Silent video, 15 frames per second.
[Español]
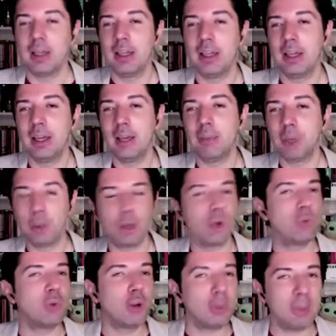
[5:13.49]
Eh, pero
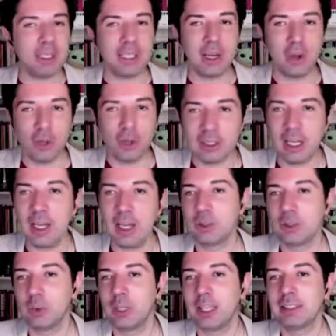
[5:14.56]
bueno, Flor Peñalosa
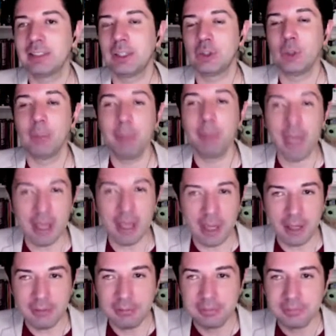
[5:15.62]
es una
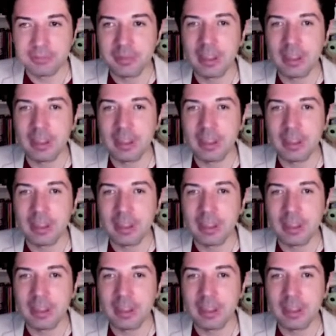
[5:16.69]
estandopera